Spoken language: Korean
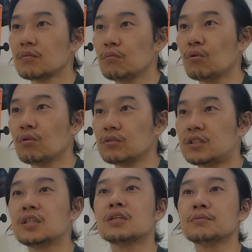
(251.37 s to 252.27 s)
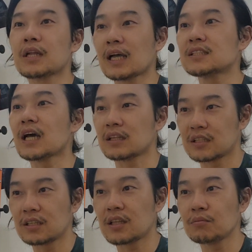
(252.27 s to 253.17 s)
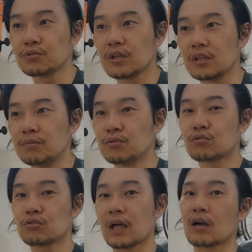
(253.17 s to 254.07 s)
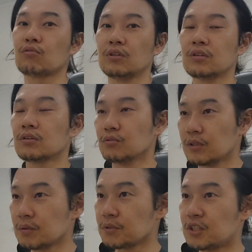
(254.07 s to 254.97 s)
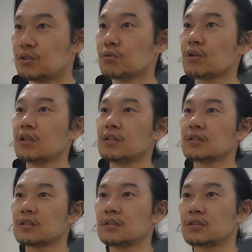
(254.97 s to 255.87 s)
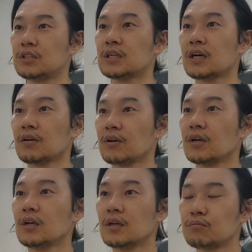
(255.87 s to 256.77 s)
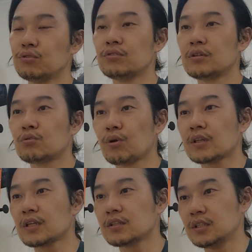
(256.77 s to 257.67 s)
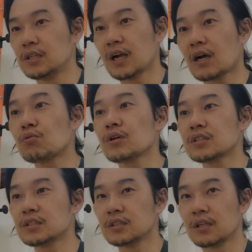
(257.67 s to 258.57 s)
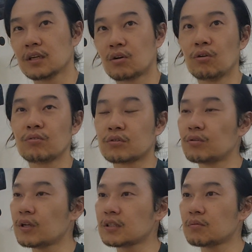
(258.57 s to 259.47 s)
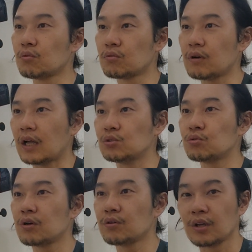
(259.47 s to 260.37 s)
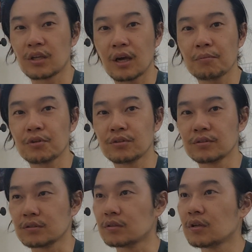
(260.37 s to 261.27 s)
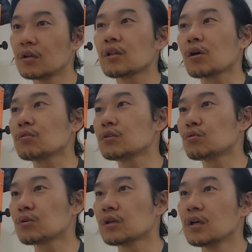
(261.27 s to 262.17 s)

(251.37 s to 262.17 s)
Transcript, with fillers: 뭐 지금은 하지 않기 때문에 입을 꼭 닫고 있는 거죠. 왜냐면 기존에 있는 그 기사 분들이 또 회사에서 일을 하고 계시는데 그, 그 회사 뭐 안 좋아요 얘기하면은 당연히 또